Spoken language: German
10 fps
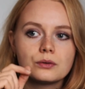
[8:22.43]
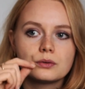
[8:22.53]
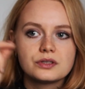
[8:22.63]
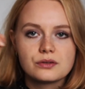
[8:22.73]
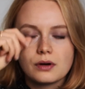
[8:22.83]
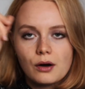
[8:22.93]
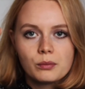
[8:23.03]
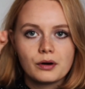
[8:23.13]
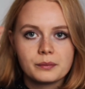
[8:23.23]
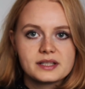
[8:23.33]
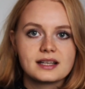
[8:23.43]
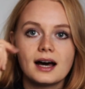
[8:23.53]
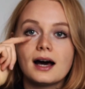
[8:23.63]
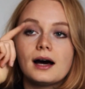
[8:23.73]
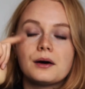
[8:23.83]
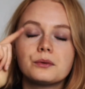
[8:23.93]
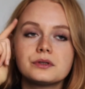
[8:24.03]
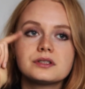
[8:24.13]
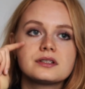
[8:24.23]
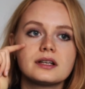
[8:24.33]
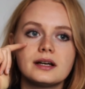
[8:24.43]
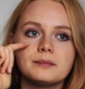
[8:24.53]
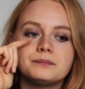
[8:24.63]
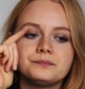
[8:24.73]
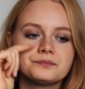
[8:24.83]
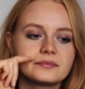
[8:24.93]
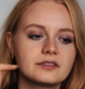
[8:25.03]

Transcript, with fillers: und so Augenbrauen-Mascara und ähm,